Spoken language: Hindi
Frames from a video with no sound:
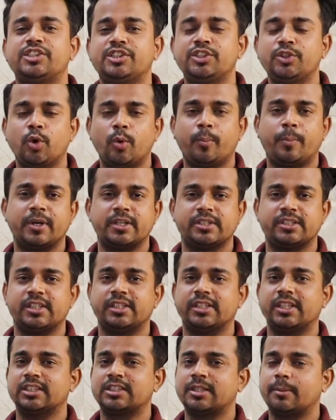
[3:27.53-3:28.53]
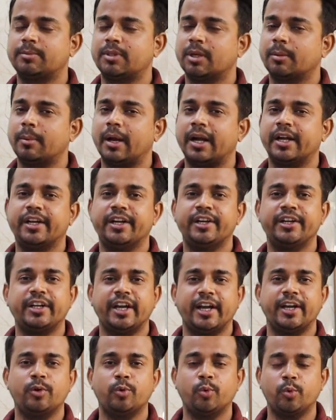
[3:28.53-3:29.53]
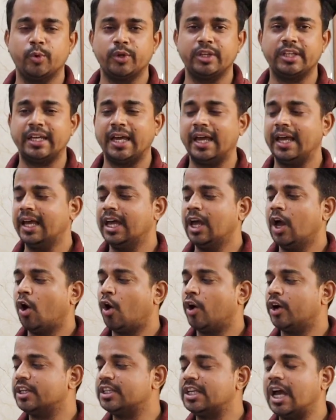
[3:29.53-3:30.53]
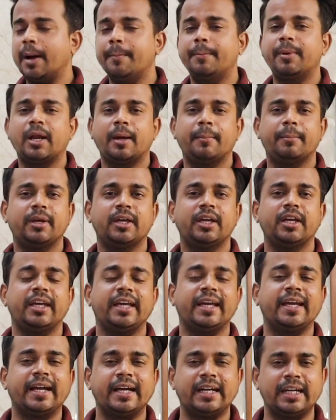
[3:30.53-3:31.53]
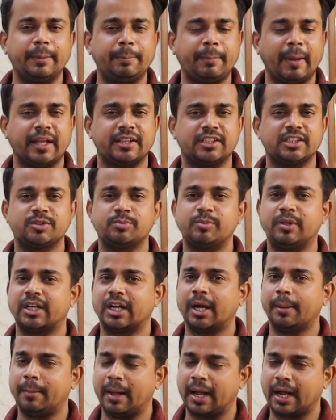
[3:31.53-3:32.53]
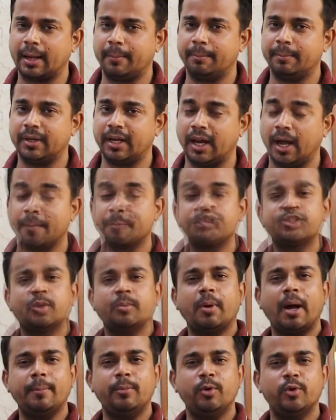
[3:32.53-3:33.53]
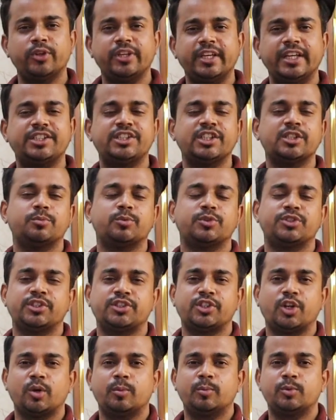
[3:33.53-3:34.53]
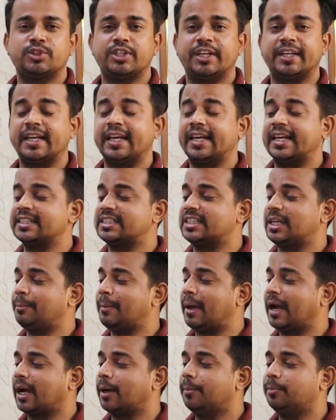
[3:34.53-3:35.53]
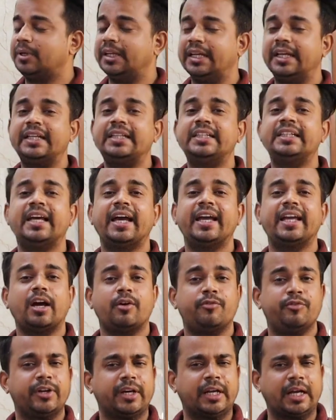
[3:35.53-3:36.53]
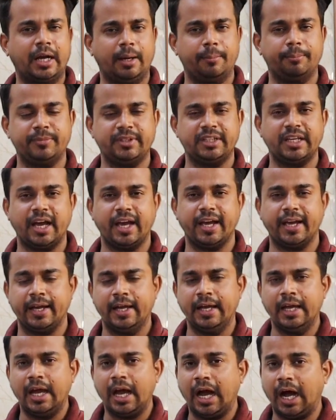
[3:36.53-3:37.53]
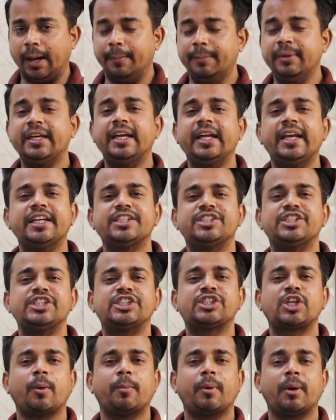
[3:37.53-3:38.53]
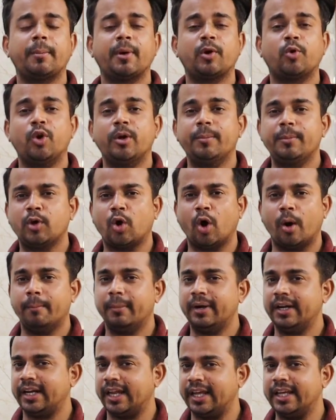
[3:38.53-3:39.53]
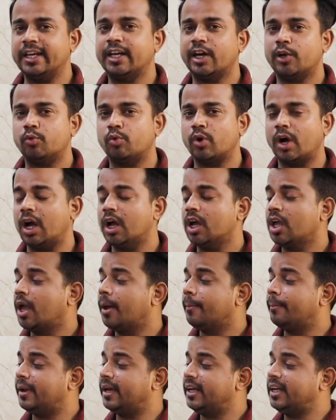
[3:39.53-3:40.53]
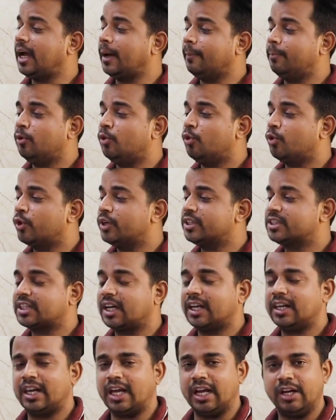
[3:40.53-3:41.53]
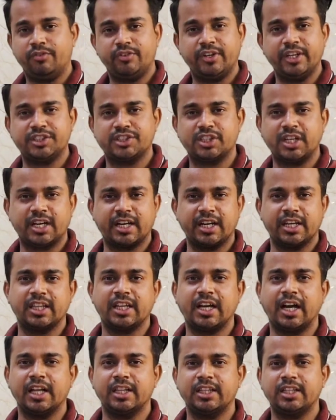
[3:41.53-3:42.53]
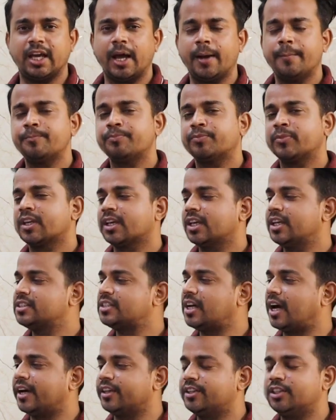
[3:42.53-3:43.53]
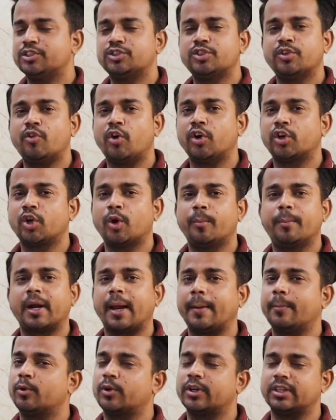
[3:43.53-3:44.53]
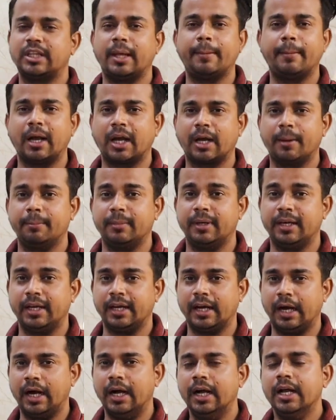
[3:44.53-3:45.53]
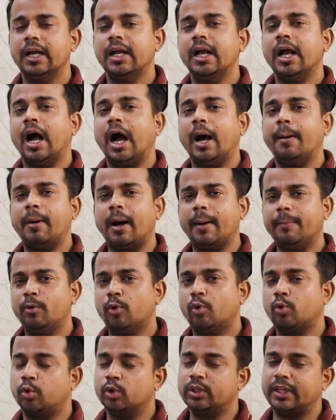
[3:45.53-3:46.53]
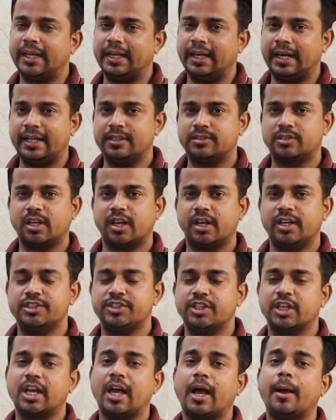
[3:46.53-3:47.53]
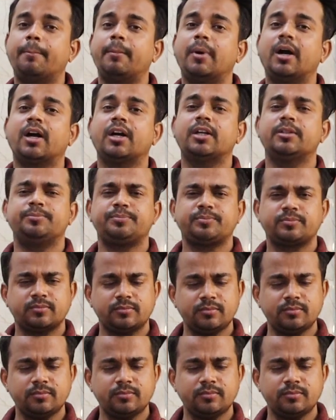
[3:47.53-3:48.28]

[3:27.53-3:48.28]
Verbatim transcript: ज़ीरो परसेंट तक जब तक बैटरी डेड हुई है और यहाँ पर हमें एक घंटे पैंतीस मिनट का बैकअप मिला सो अब आप लोग ये चीज़ मुझसे ज़रूर पूछेंगे कि इसने बैकअप ठीक दिया या फिर कम दिया है अभी के लिए इस चीज़ के ऊपर मैं कोई भी कॉमेंट नहीं करूँगा मैंने आप लोगों को इसका लाइव टेस्ट कर कर दिखा दिया कि साढ़े तीन सौ वॉट के ऊपर आपको कितना बैकअप मिलेगा अब आप लोग खुद एनालाइज कर लीजिए कि आप अगर